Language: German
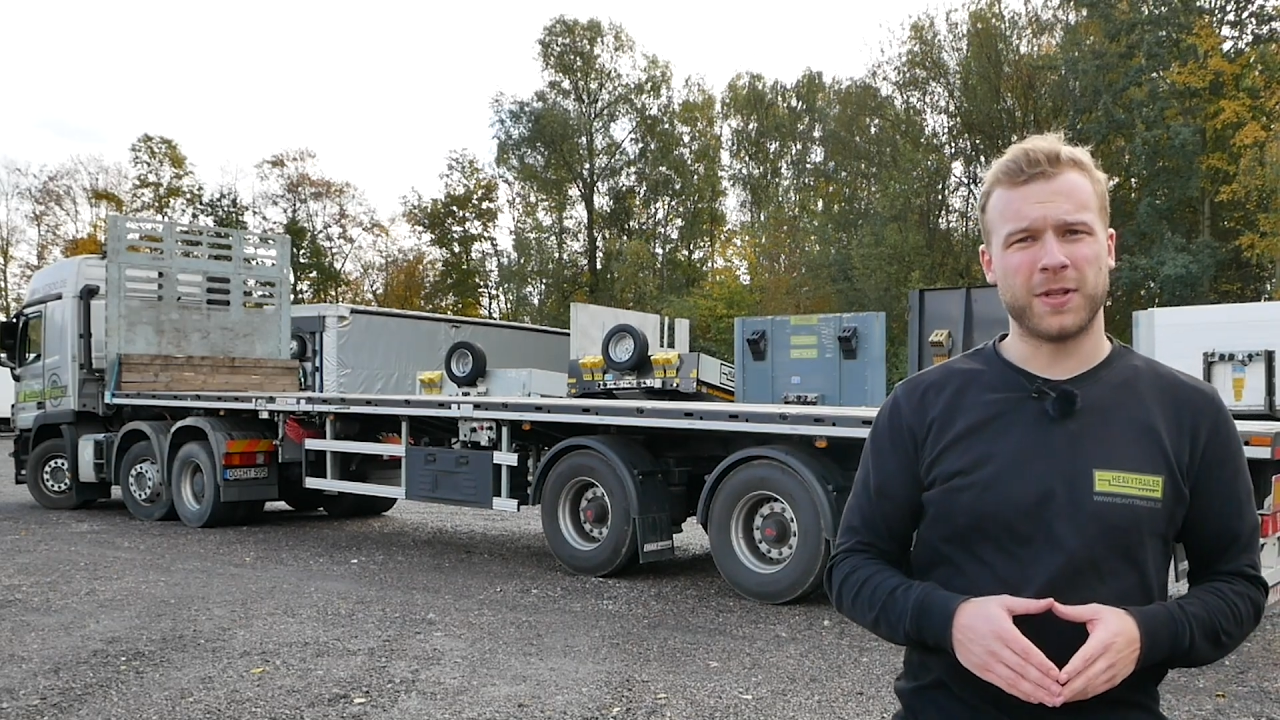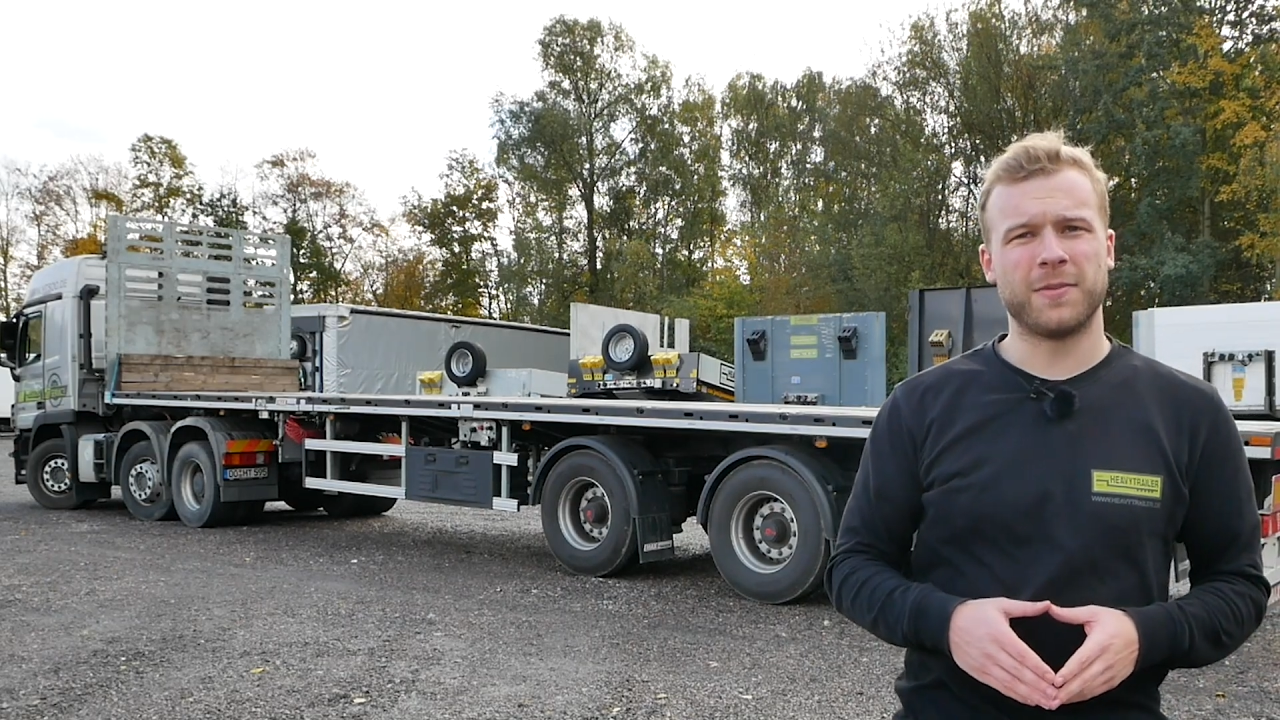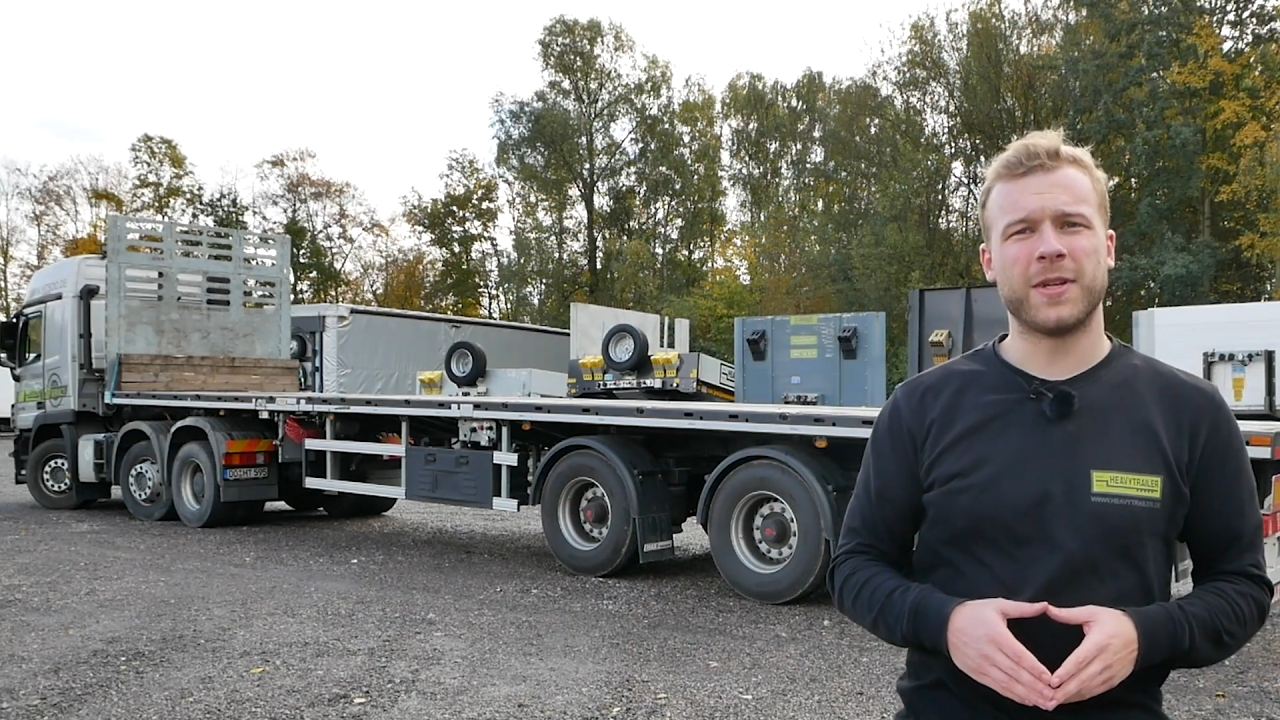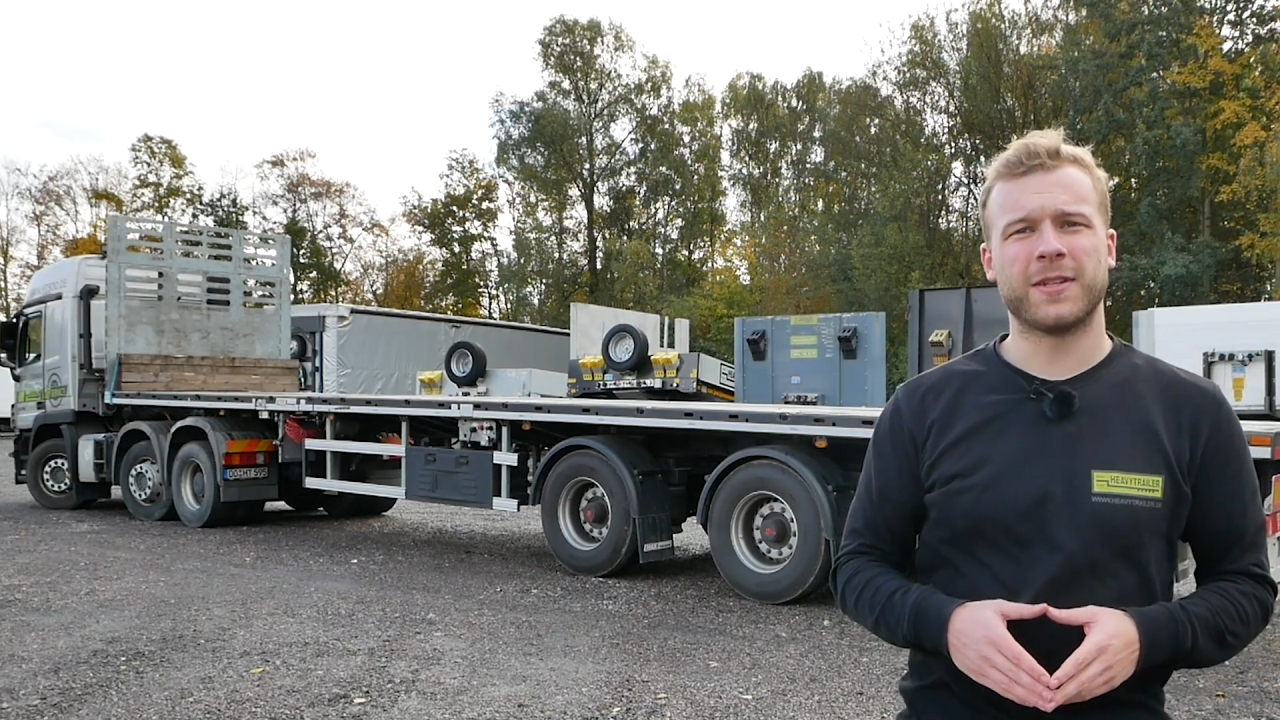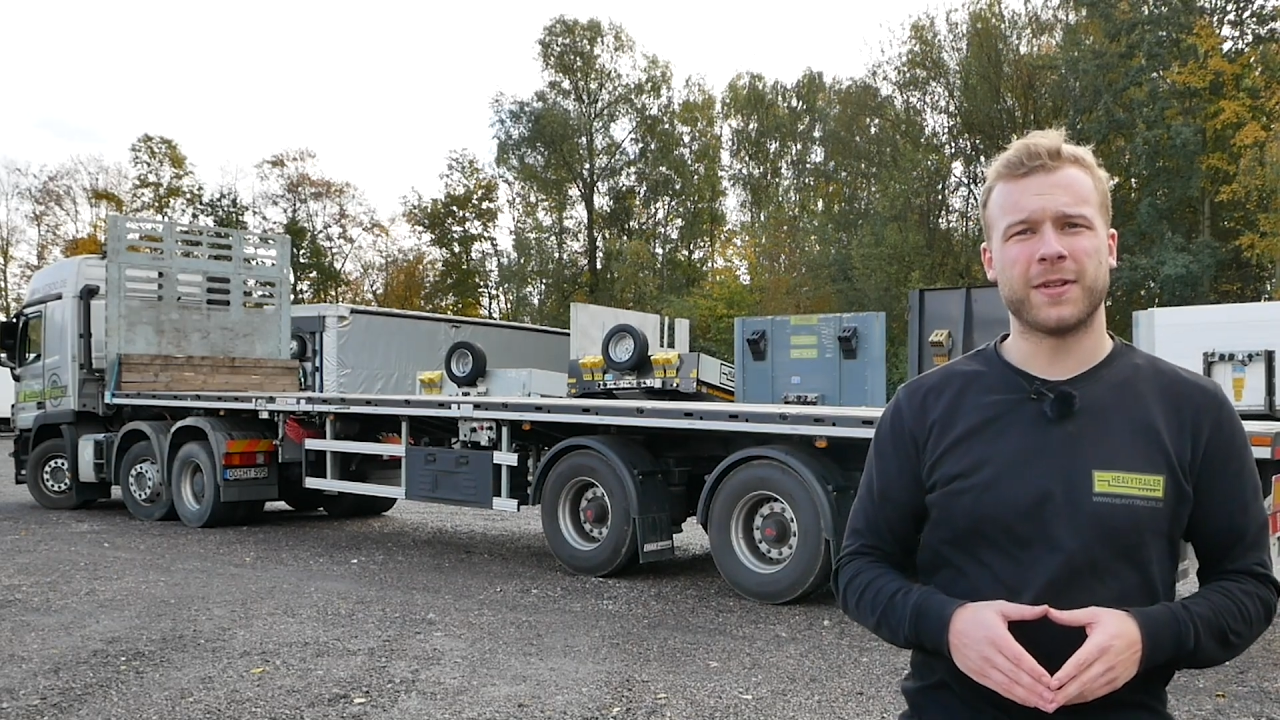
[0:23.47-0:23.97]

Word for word: mm.